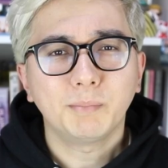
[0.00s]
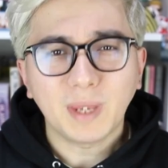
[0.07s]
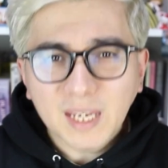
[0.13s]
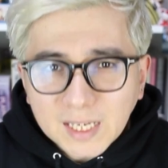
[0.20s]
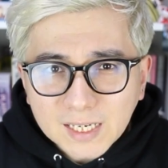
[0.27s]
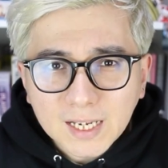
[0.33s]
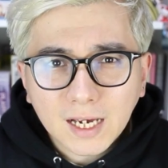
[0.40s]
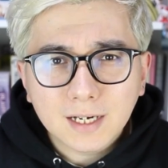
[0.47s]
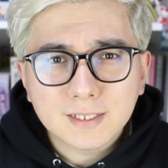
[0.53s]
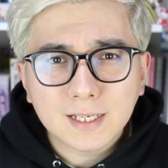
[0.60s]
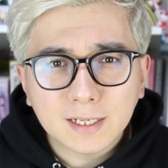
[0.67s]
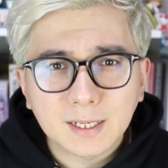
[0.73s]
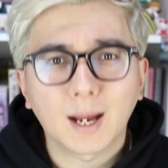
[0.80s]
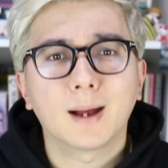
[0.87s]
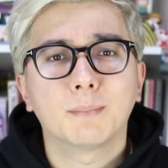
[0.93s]
PDR
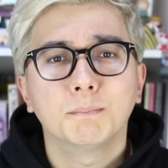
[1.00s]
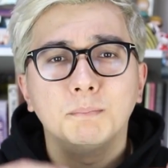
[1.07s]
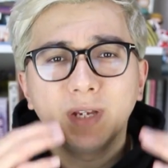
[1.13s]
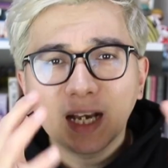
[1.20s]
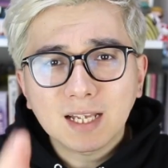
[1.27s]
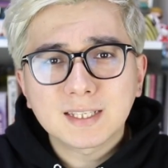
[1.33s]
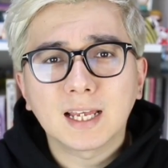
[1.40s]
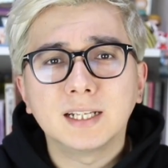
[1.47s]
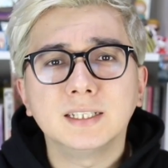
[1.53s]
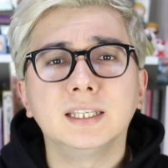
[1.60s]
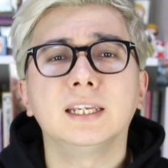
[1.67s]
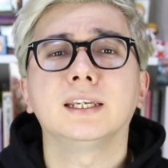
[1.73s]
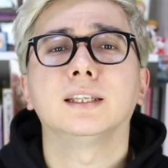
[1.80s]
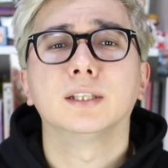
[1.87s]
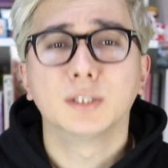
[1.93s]
さんが皆さん
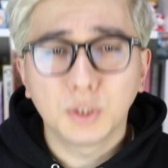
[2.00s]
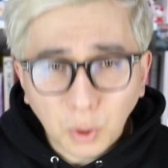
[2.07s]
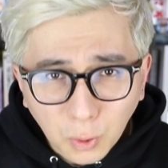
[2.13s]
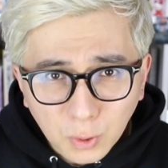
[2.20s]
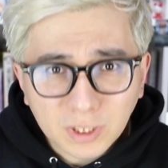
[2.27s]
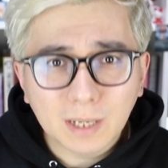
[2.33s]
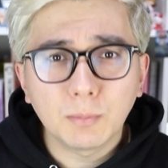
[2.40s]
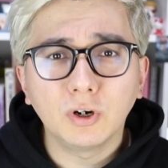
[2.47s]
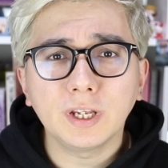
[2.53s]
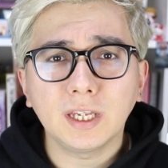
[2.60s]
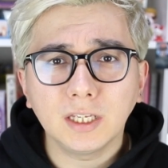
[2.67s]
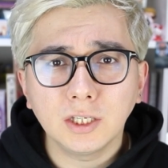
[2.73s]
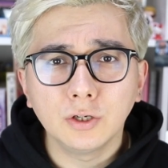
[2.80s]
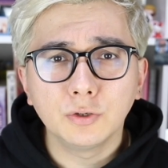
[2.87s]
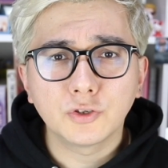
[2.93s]
にどうでも
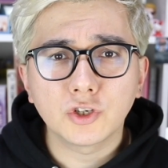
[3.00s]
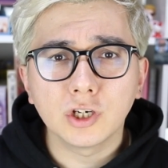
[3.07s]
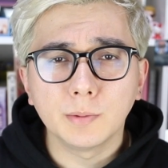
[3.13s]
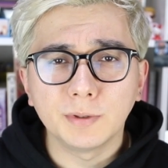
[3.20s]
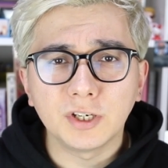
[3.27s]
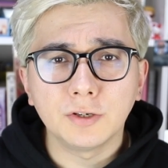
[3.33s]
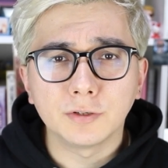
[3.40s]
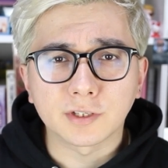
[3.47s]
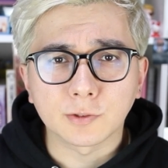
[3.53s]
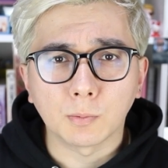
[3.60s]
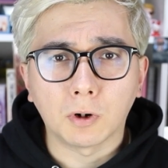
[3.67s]
いい YouTube ニュース